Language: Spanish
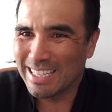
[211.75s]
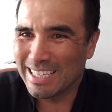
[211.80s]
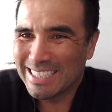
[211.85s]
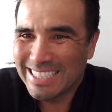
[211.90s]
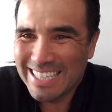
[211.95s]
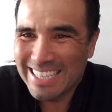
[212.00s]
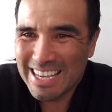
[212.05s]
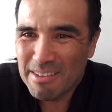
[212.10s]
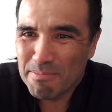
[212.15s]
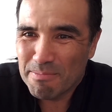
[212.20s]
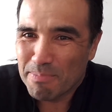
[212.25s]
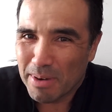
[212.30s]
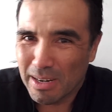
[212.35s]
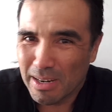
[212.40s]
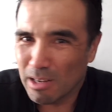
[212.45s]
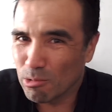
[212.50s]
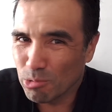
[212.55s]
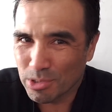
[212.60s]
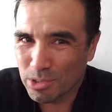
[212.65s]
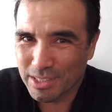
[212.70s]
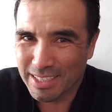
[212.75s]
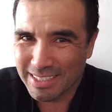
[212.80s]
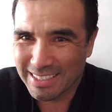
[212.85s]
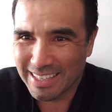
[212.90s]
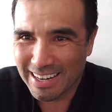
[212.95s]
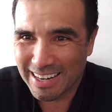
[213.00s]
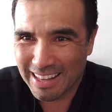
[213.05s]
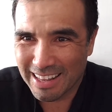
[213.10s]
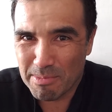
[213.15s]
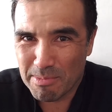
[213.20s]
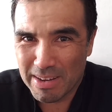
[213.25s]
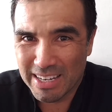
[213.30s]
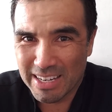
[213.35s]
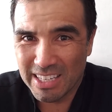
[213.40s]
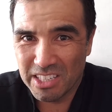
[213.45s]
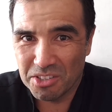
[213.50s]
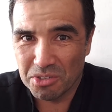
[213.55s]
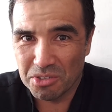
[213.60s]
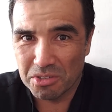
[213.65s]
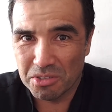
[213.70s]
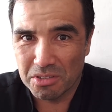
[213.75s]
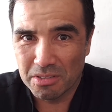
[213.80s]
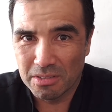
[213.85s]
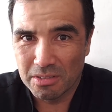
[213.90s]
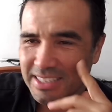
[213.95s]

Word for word: siempre le gusta estar de amarillo